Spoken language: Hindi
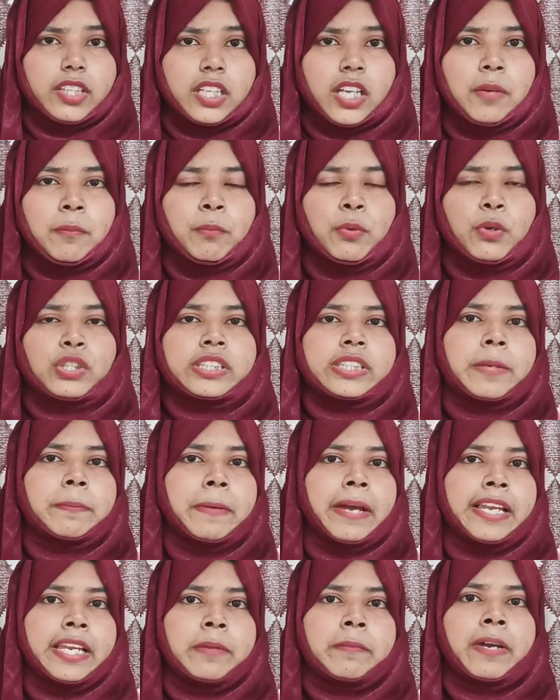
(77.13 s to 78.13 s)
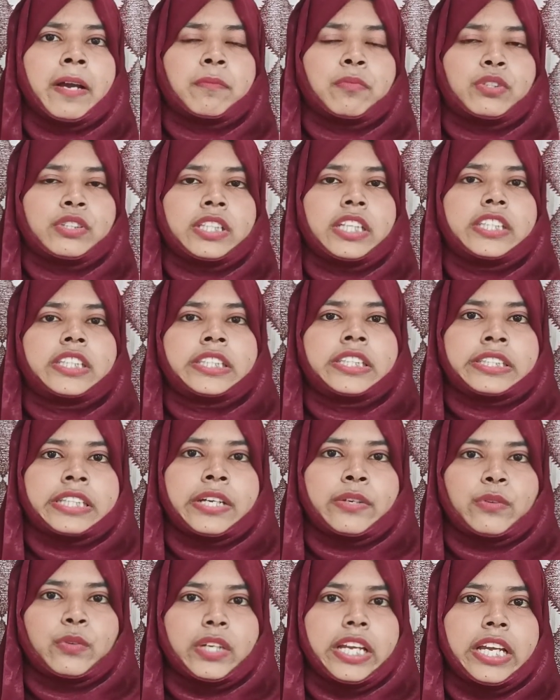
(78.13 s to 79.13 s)
बुक से पहले मैं आपको सजेस्ट
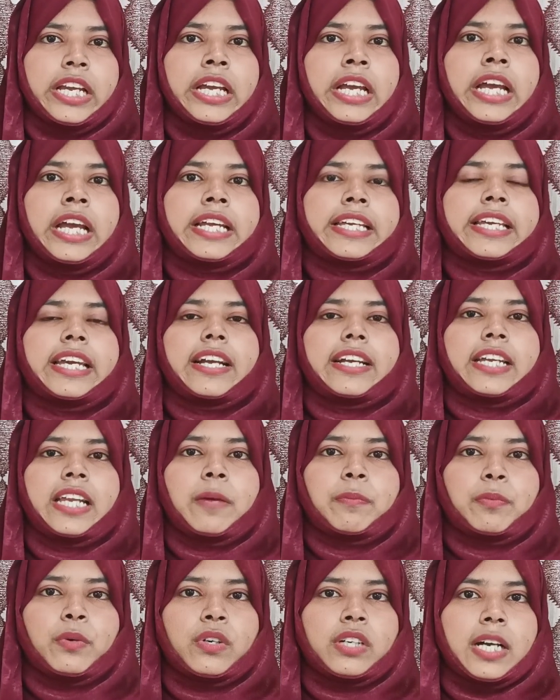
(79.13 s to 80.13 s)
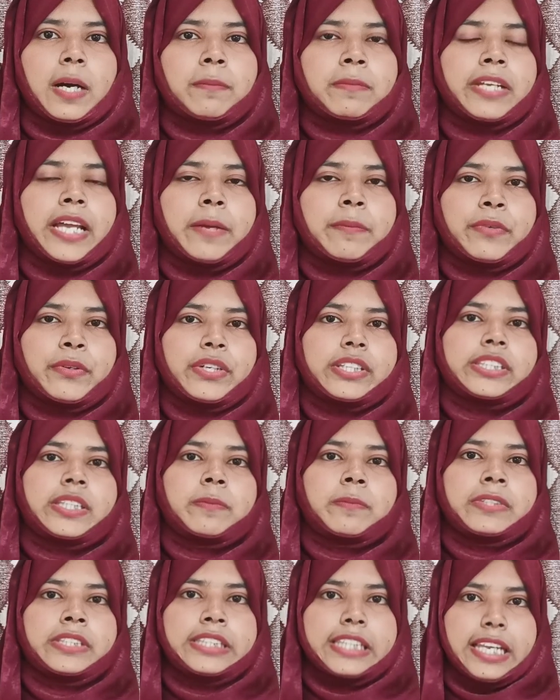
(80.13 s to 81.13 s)
करूंगी कि अगर आपको कम टाइम
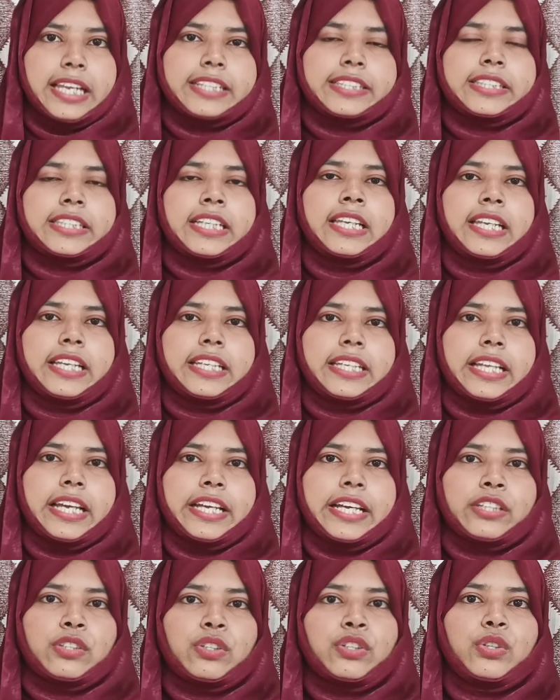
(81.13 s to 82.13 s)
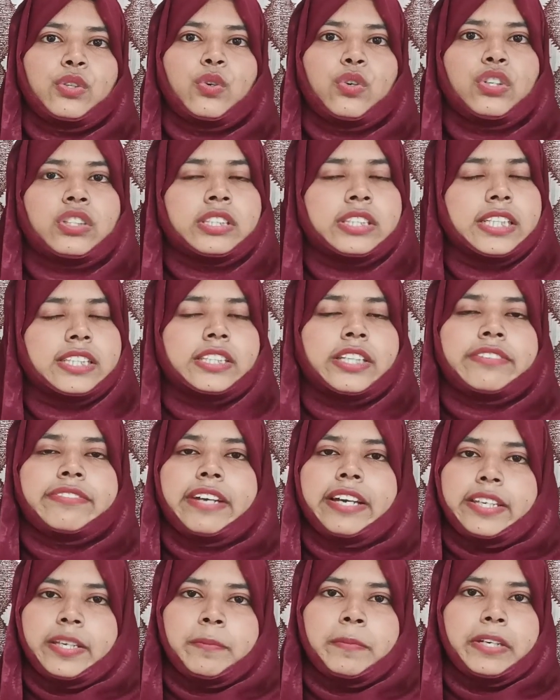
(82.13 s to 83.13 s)
ड्यूरेशन में सिलेक्शन लेना है तो नोट्स इज़ अ
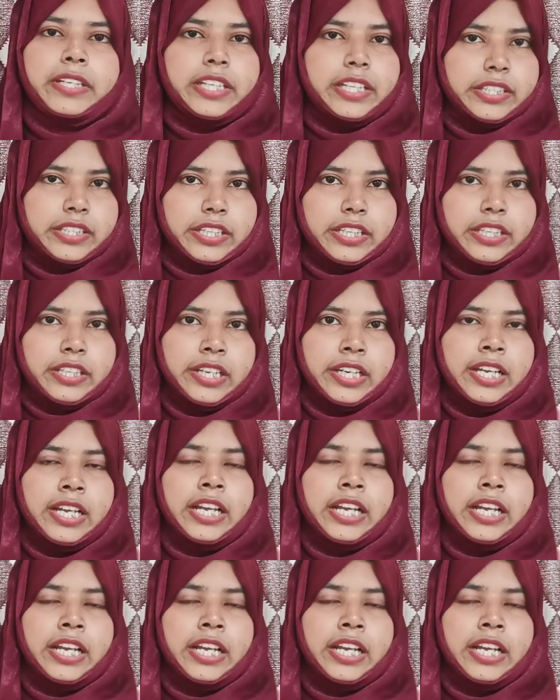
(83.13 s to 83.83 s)
वेरी मैंडेटरी